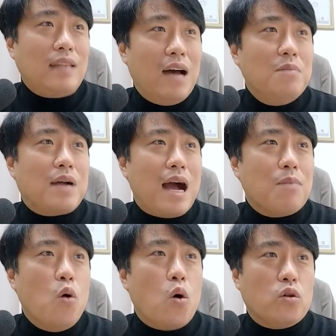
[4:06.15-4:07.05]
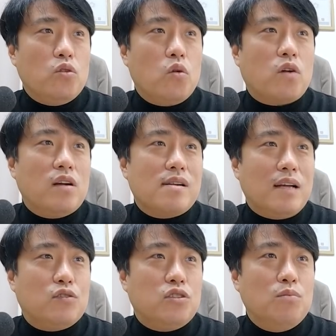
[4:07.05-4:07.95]
다음 각목 요건을
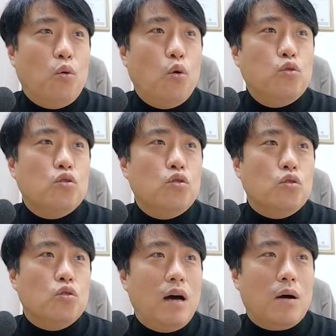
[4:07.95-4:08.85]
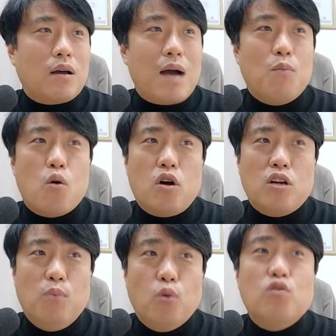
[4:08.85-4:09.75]
갖춘 각
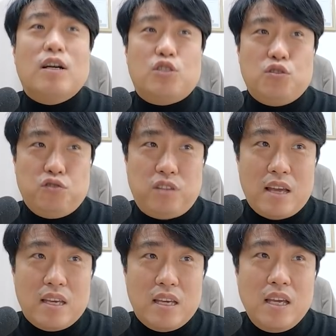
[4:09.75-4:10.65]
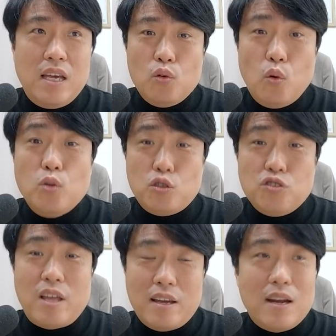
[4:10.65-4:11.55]
목건을 모두 갖춘 주택이 농어촌
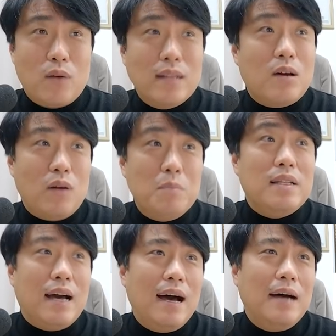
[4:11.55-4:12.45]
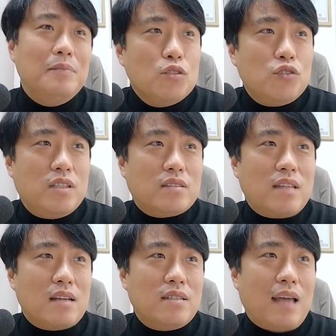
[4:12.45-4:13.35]
주택이라고 한다고 합니다. 취득
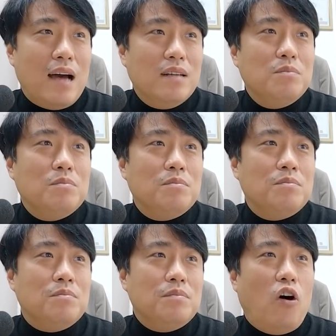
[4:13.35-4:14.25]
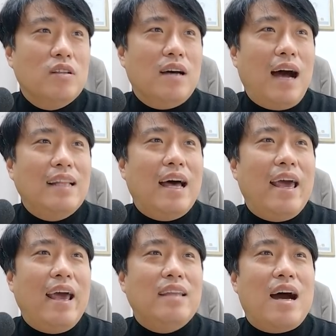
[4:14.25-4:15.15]
당시 다음 어느
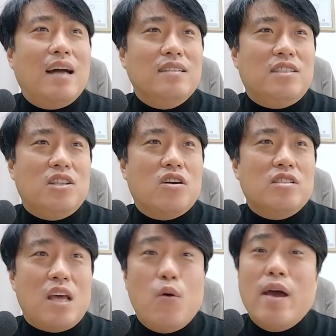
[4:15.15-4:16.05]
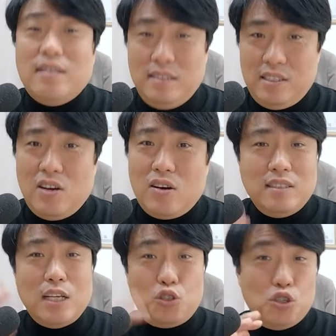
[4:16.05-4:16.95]
하나에 해당하는 지역을 제외하는 지역,
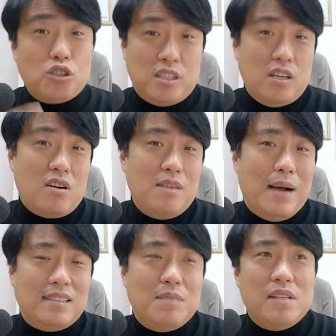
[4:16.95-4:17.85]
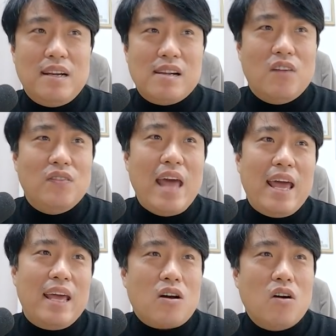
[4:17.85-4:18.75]
이제 쭉 지역을 말씀드릴
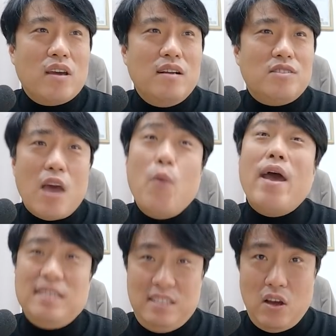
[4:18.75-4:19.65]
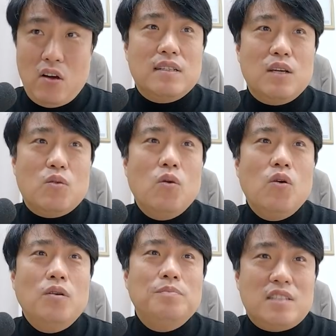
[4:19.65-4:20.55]
건데 거기를 제외한 지역,
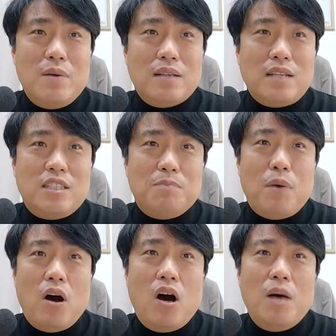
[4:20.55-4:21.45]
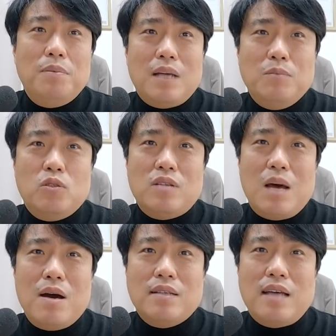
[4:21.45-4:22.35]
그리고 지방자치법 3조
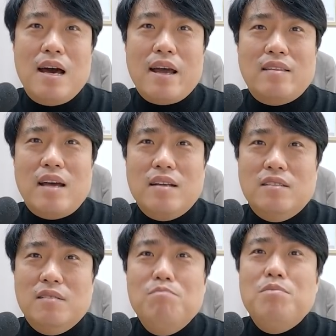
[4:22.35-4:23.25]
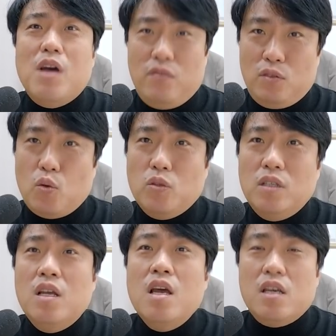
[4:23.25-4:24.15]
3항 4항에 따른 읍면
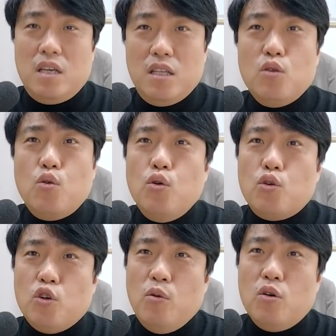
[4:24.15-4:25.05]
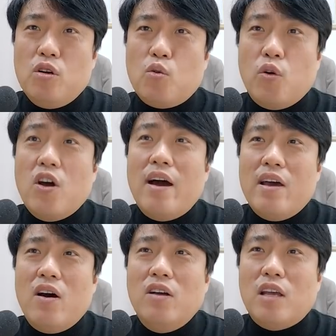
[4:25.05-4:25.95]
또는 인구 규모를
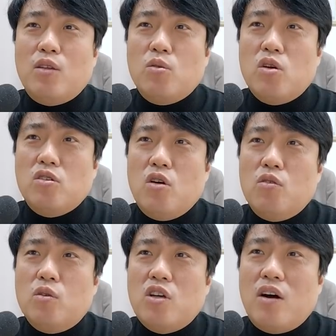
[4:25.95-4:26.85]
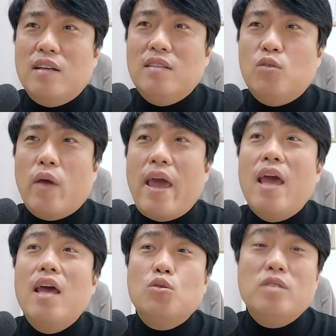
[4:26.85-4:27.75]
고려하여 대통령령으로 정하는 동에
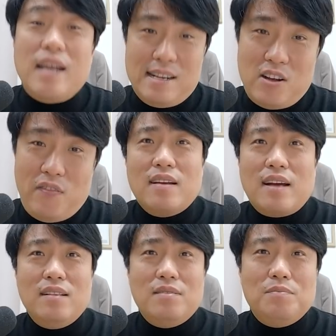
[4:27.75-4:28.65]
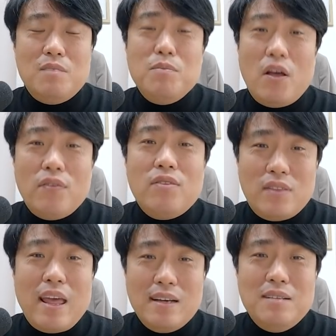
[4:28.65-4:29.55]
소재할 것. 그러니까 읍면,
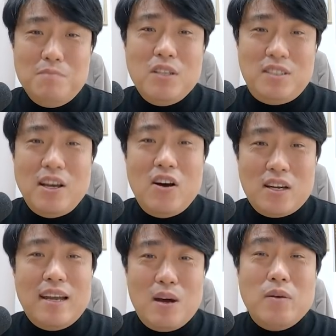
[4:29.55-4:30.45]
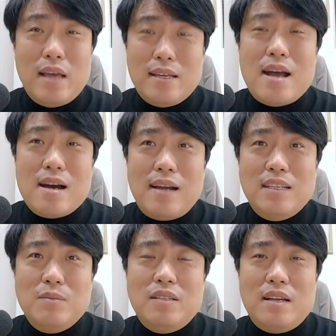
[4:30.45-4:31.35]
읍면 지역이라고 생각을
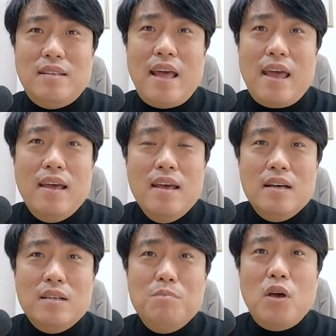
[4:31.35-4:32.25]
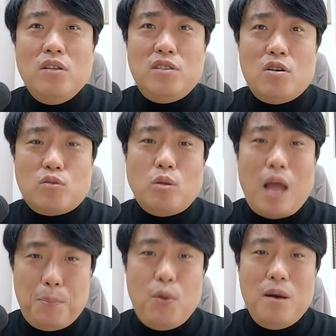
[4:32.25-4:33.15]
하시면 되는데 읍면 지역도
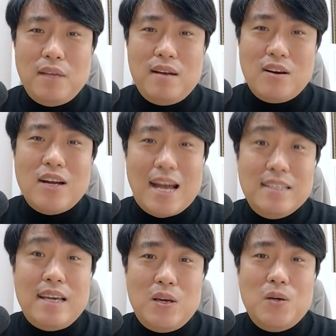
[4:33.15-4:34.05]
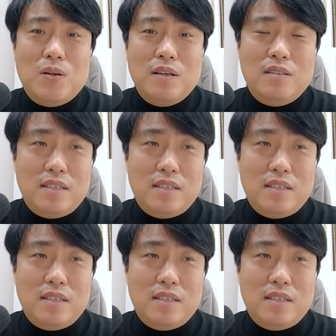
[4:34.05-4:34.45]
다 포함되는 건 아니에요.